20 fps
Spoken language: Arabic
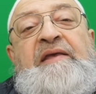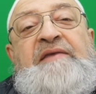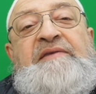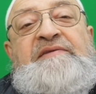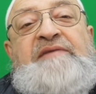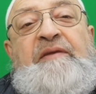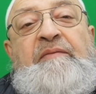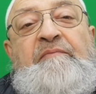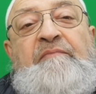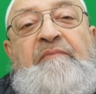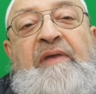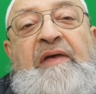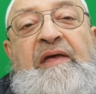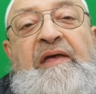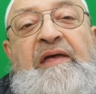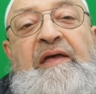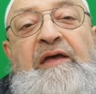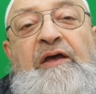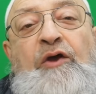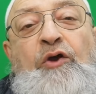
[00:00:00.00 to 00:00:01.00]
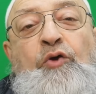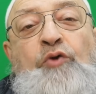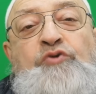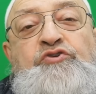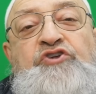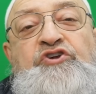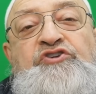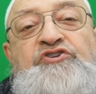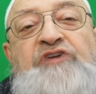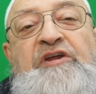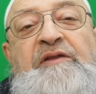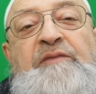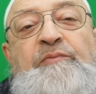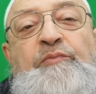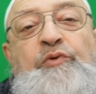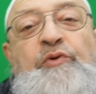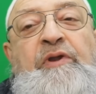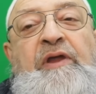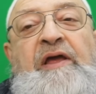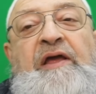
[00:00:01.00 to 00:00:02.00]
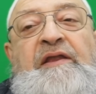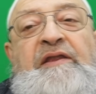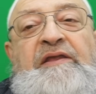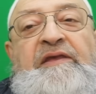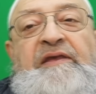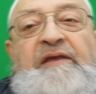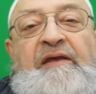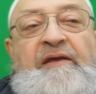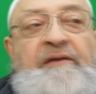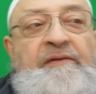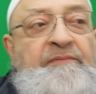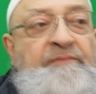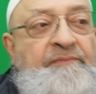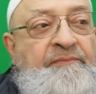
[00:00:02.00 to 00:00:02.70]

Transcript: سماها حججا برهانية